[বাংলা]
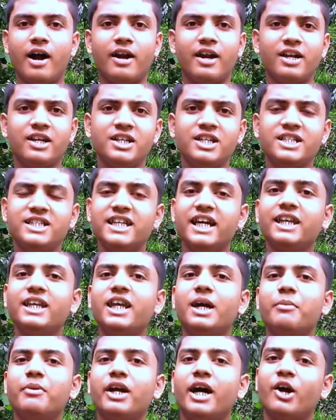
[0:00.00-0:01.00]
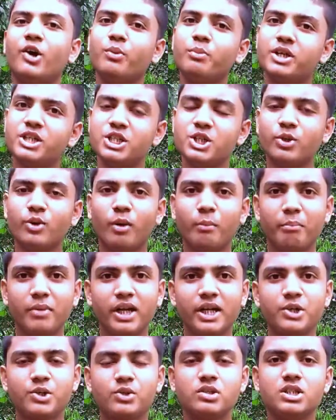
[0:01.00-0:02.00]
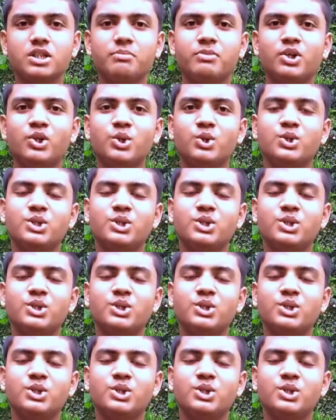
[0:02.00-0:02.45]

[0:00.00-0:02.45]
আর এর ডিজাইন নিয়ে আমার আরও বেশি কমপ্লেন রয়েছে বিকজ